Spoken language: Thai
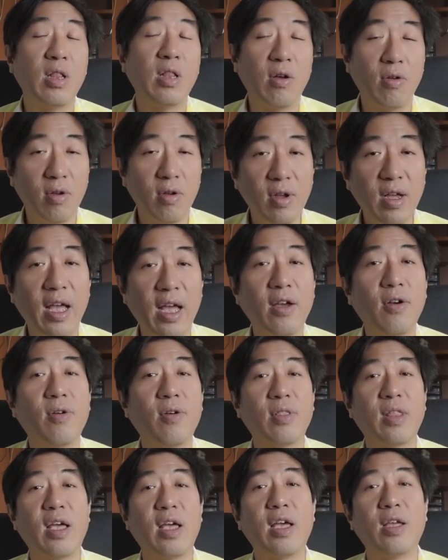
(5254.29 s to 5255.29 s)
เราก็ขายข
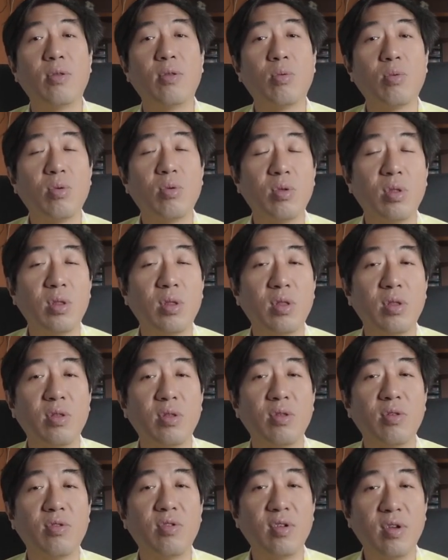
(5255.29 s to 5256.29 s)
องได้ทุกคน
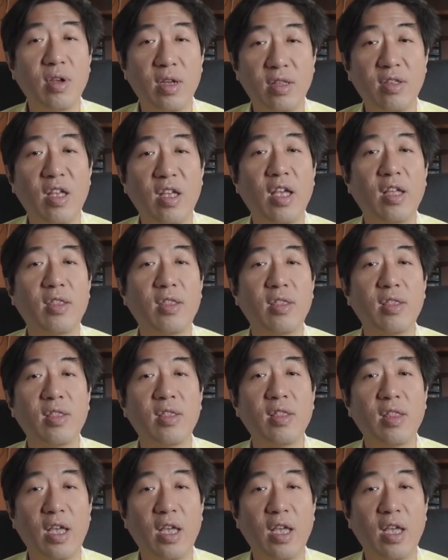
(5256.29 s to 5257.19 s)
เชื่ออาจารย์